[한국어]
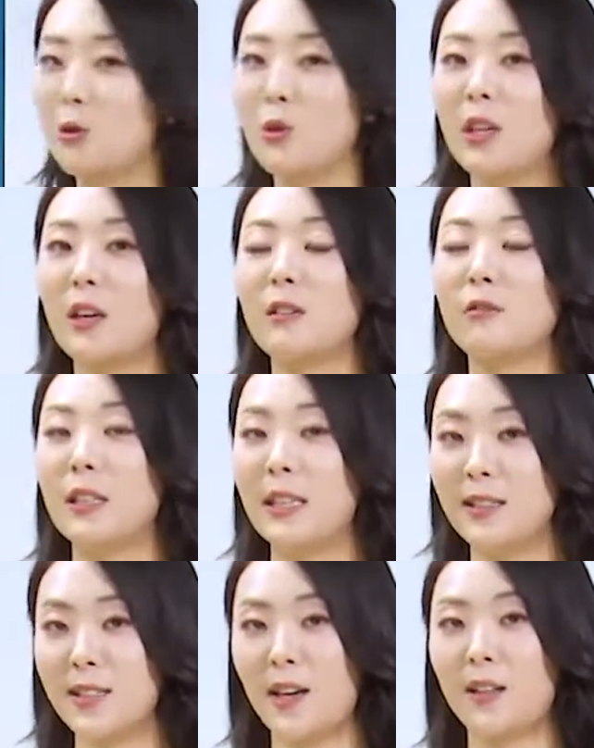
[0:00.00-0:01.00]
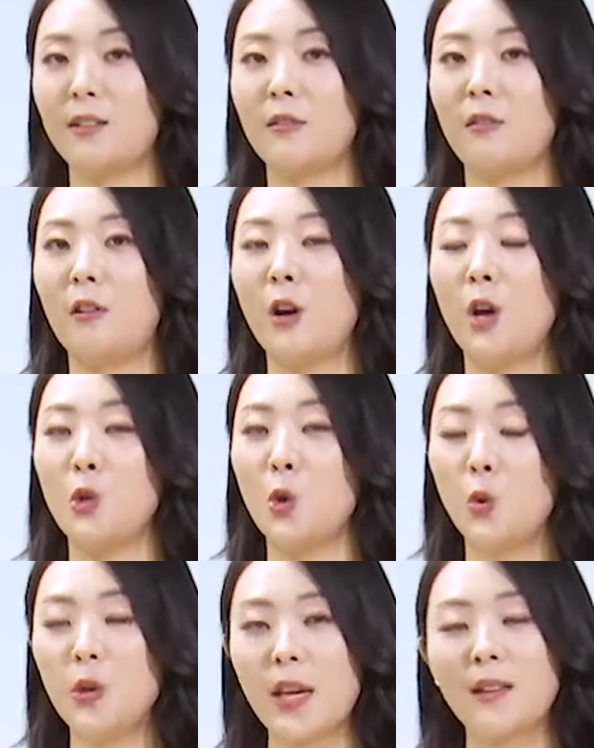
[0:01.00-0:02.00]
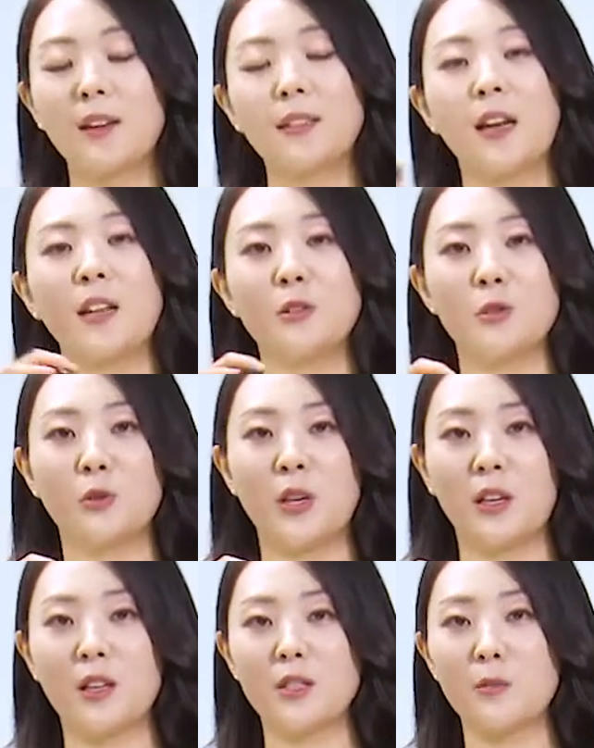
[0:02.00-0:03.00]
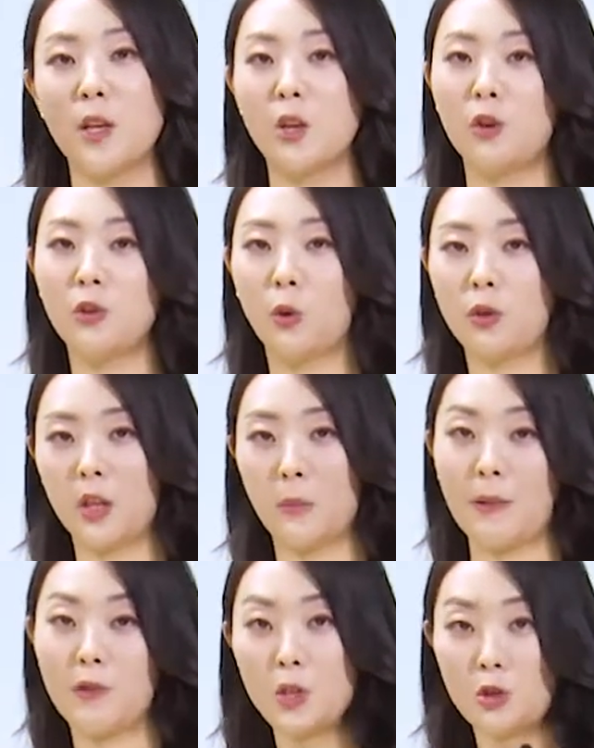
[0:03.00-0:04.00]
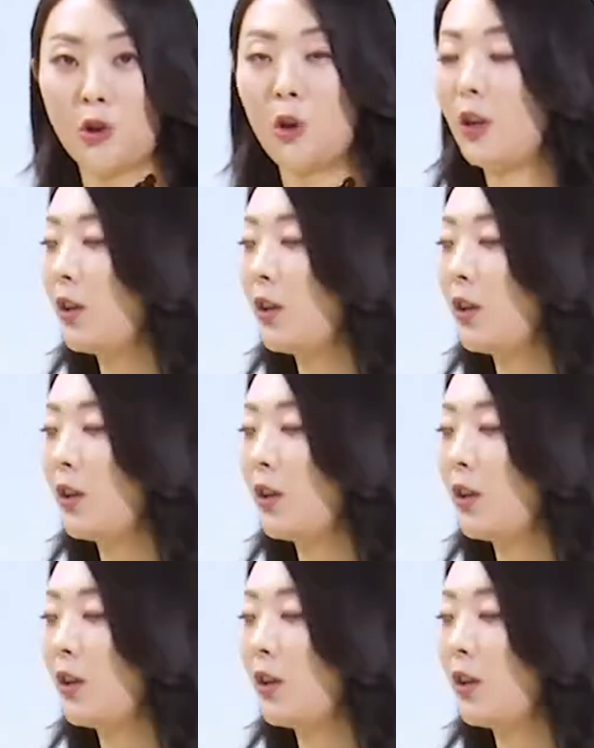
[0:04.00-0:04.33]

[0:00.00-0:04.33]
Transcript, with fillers: 우리가 기체 같은 거 용기에 따라 달라질 수가 있겠지만 이거는 어떻게 만들 수가 없기